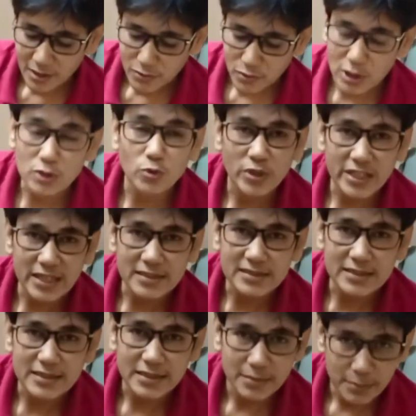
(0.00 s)
वो अधूरी
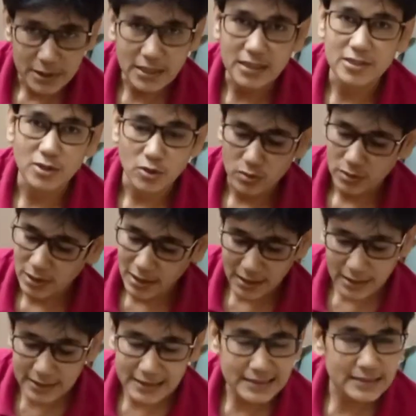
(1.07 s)
कैसे है बताता हूँ
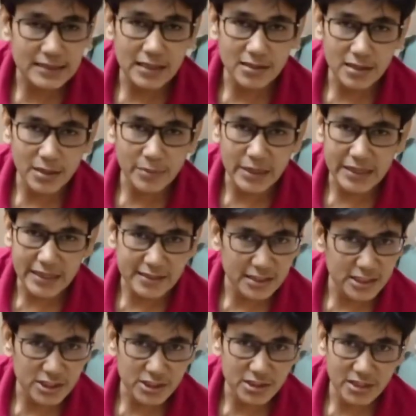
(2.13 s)
हालांकि इसके अंदर मेरी एक
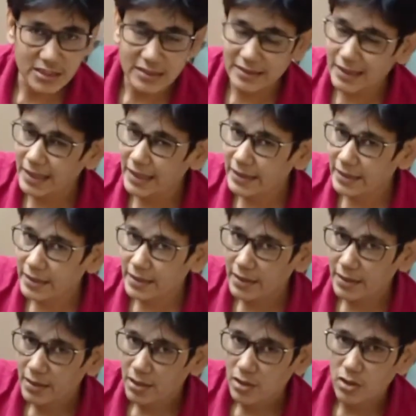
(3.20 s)
टी शर्ट है ट्रैक है
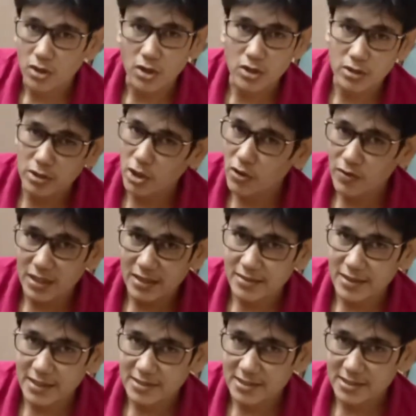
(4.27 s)
और टॉवल
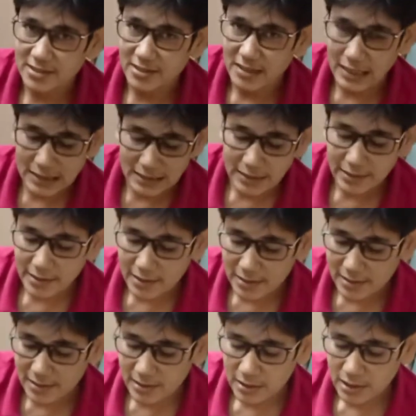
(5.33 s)
है दैट्स इट नथिंग
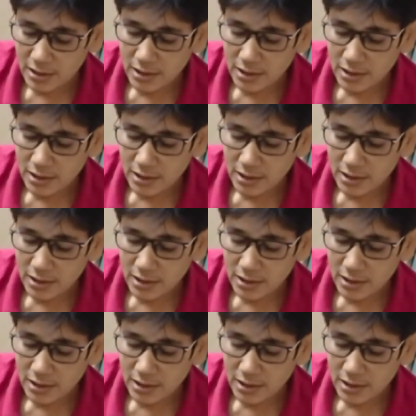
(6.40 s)
एल्स